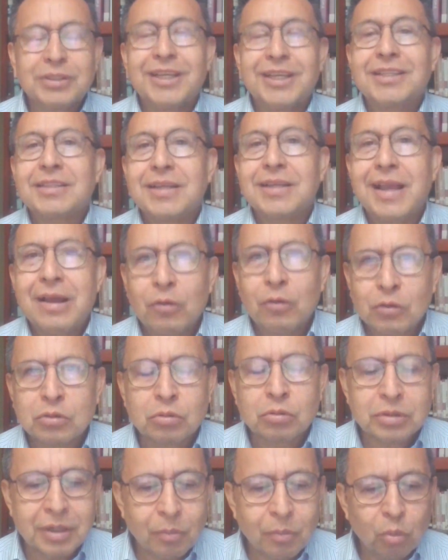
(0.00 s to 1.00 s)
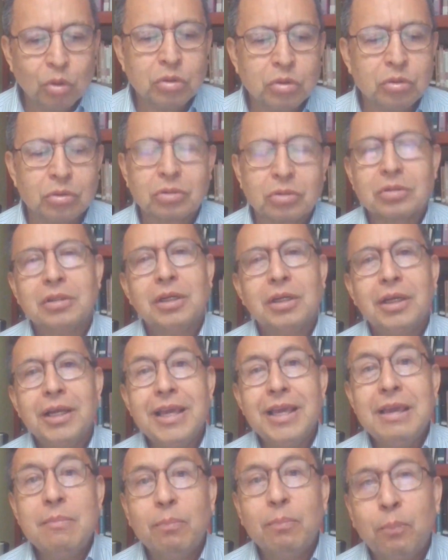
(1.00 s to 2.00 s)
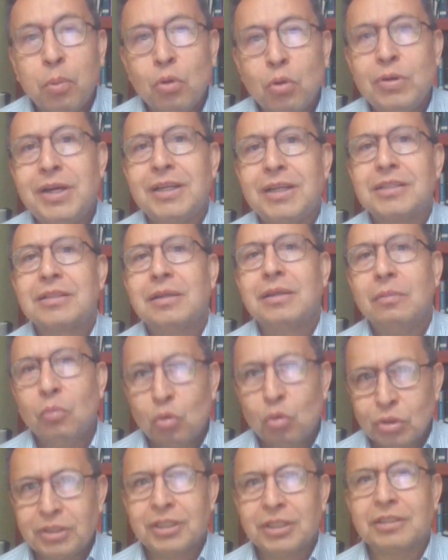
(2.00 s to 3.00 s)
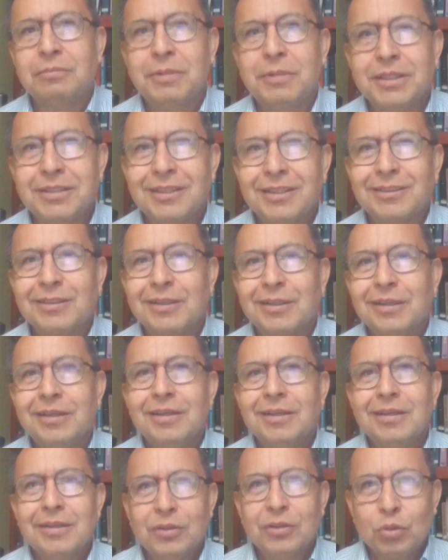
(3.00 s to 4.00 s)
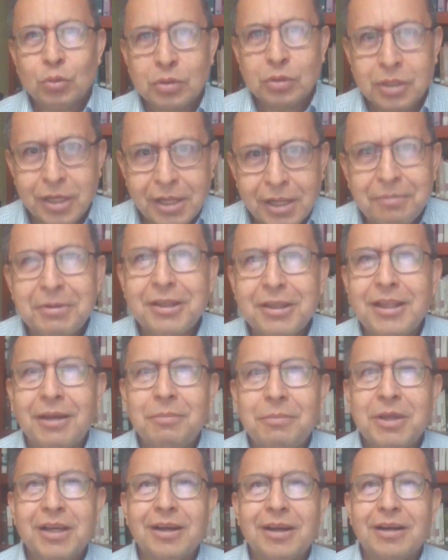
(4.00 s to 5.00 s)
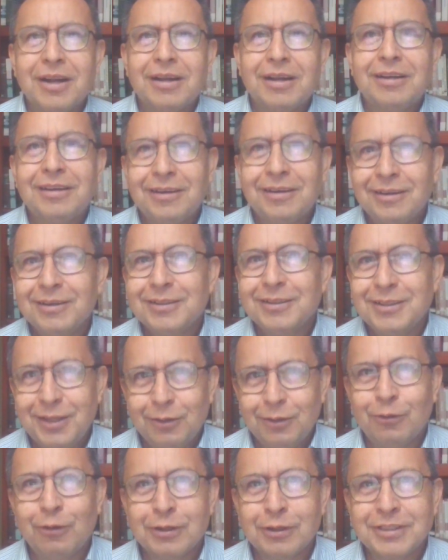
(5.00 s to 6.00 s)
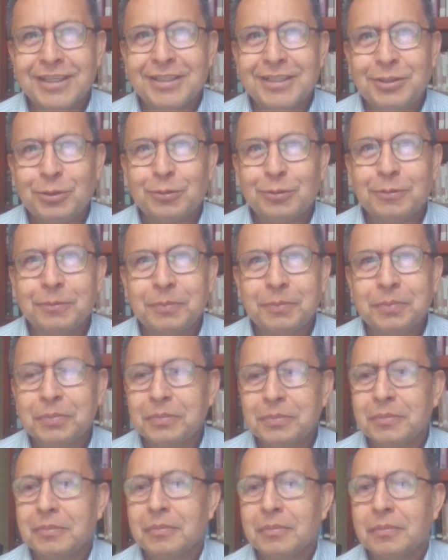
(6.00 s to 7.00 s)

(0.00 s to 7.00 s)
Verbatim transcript: sus asquerosos abusos impunes muchas veces. Suscríbete a mi canal si no lo has hecho.